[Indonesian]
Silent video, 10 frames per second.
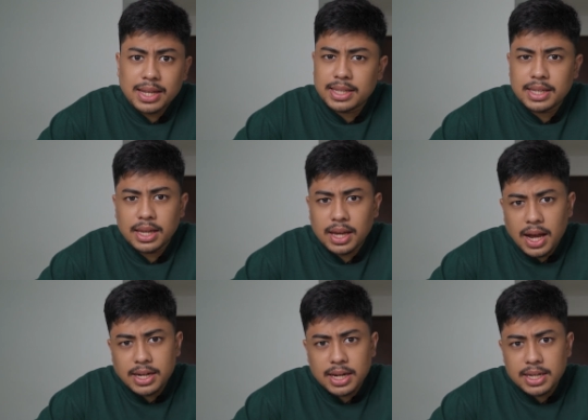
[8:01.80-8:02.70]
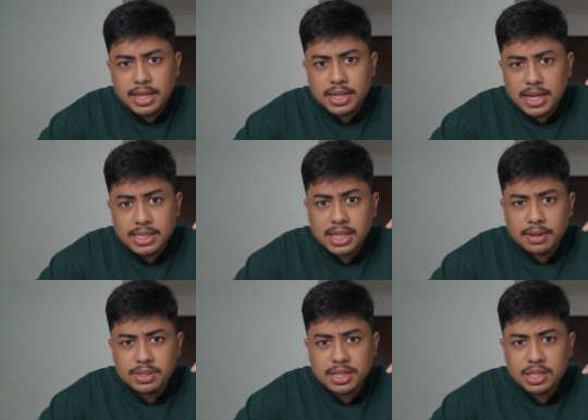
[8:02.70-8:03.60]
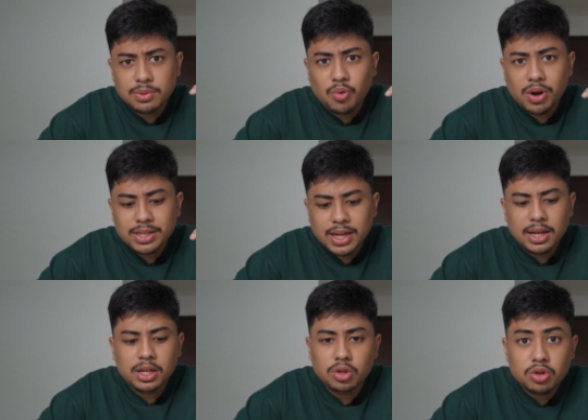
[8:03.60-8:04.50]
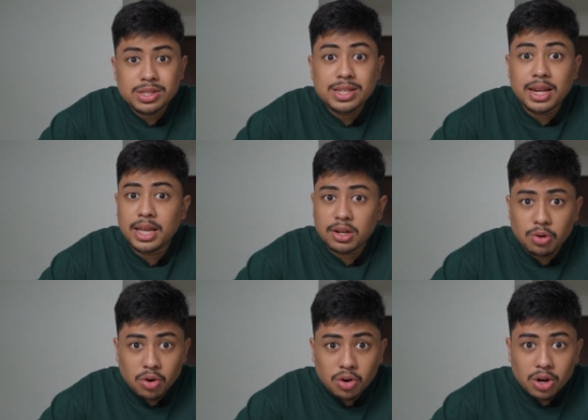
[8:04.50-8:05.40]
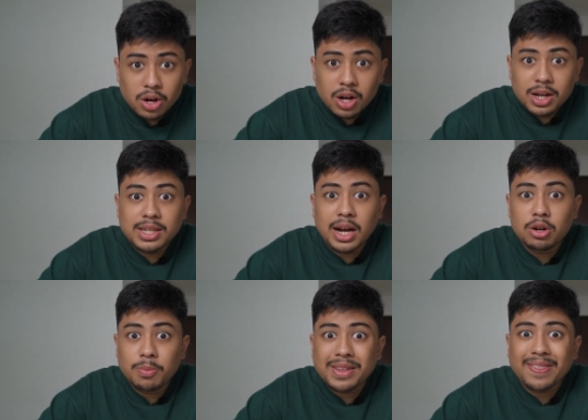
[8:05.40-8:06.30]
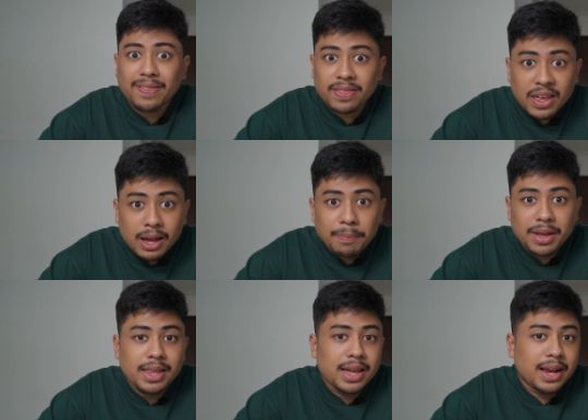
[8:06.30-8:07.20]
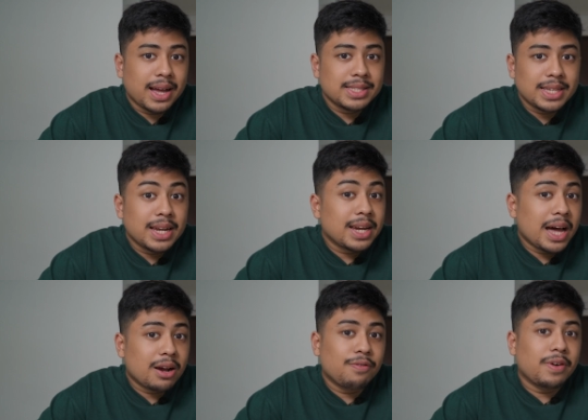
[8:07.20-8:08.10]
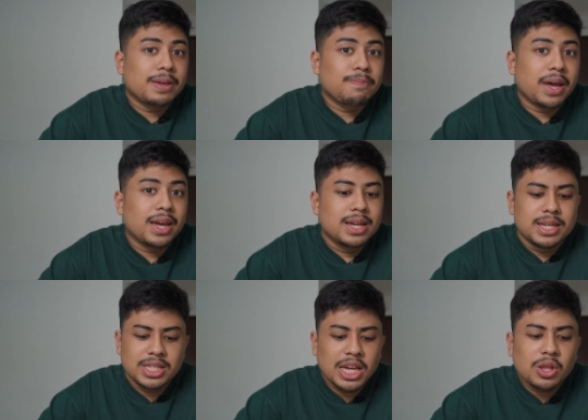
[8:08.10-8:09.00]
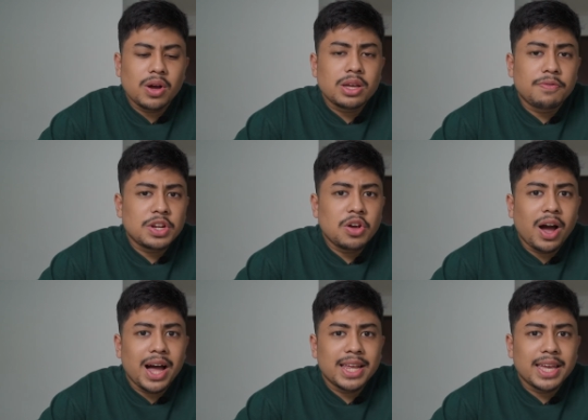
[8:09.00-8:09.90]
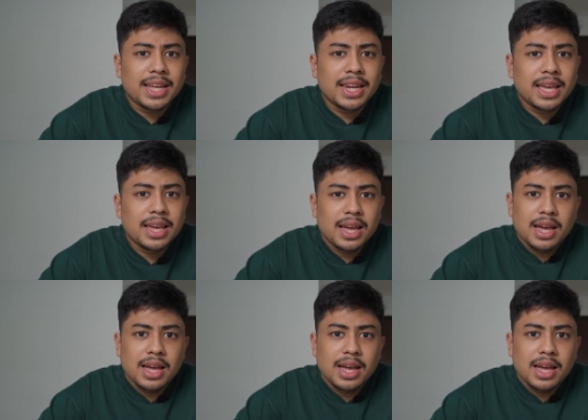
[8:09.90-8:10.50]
Nanti ada di deskripsi semuanya. Terus di recook. Jangan lupa tag PTR Kansa dan Arofa IP. Segitu aja video kali ini.